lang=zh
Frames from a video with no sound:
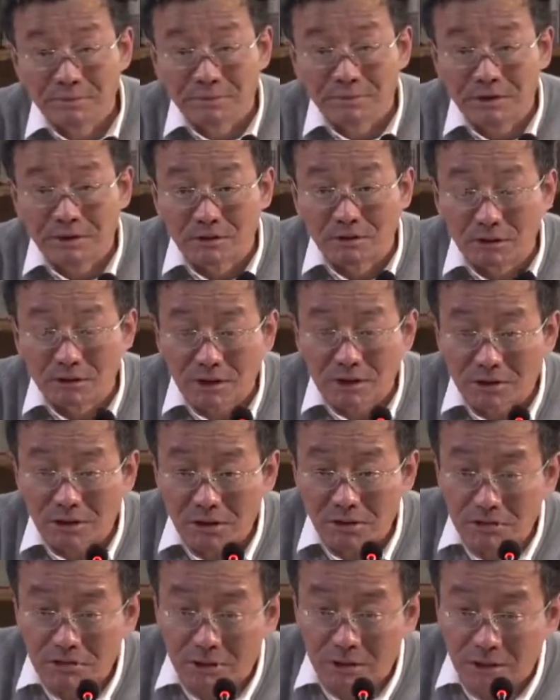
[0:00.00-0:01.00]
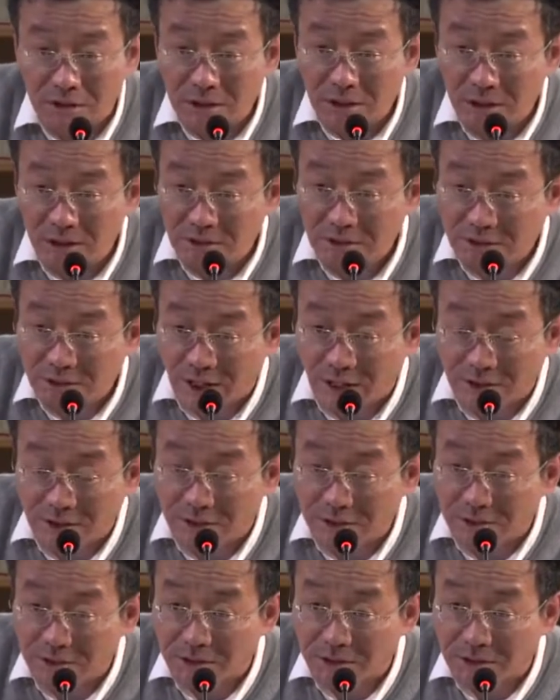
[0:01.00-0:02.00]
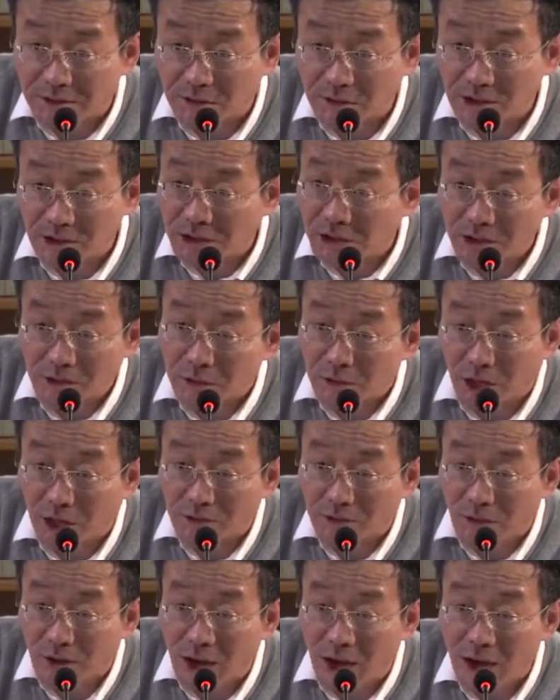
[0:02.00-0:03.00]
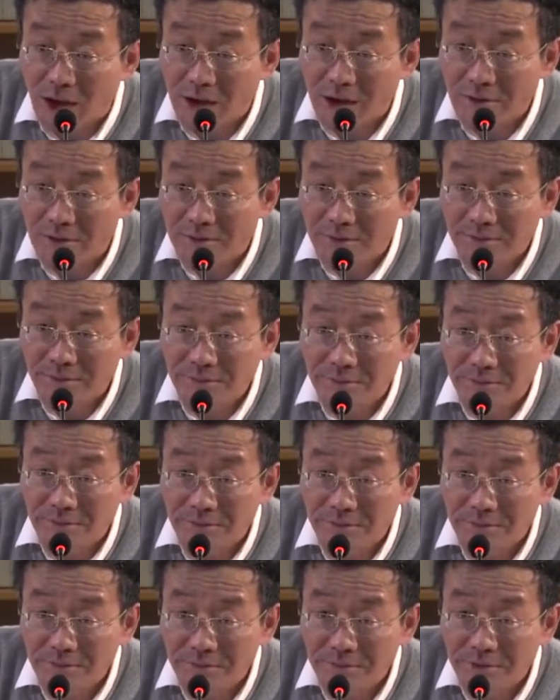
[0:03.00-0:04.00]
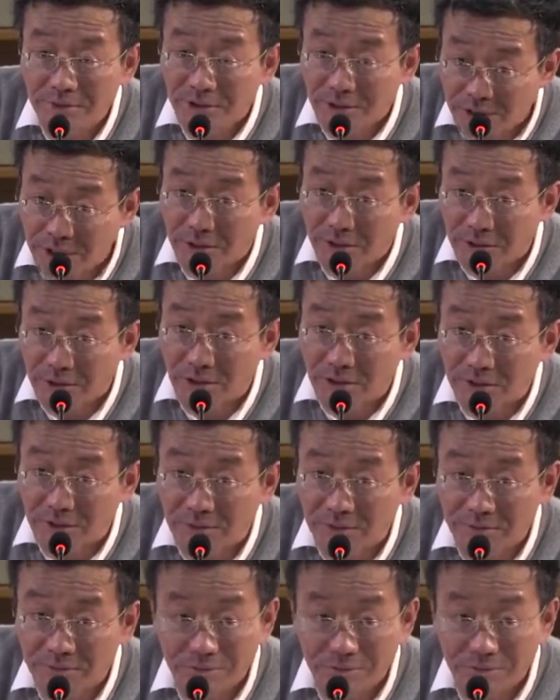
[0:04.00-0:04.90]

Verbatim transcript: 你对在仓库里的钢材是不是剩余劳动啊？是剩余劳动。